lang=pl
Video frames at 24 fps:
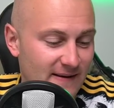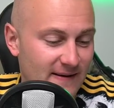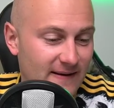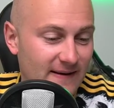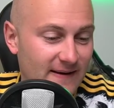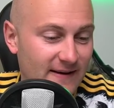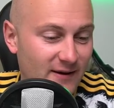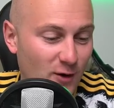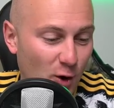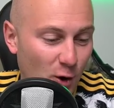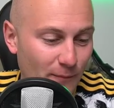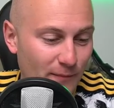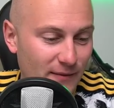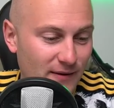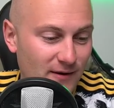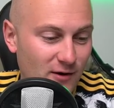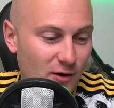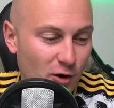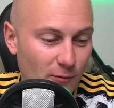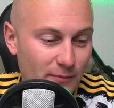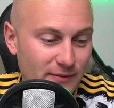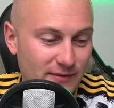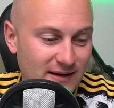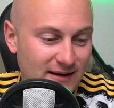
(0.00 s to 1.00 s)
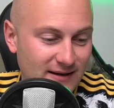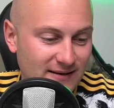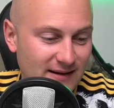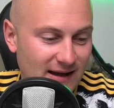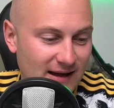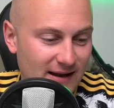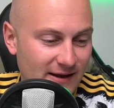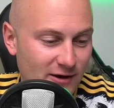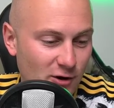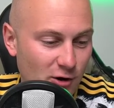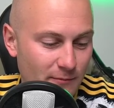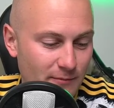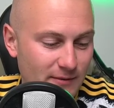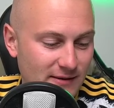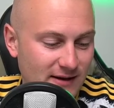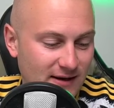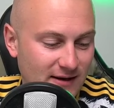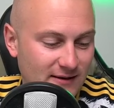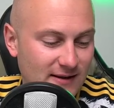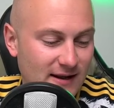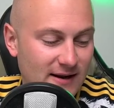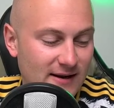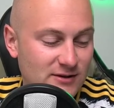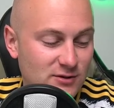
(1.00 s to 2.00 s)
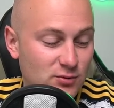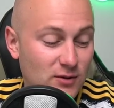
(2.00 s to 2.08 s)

e, oby, oby tak dalej, oby tak dalej.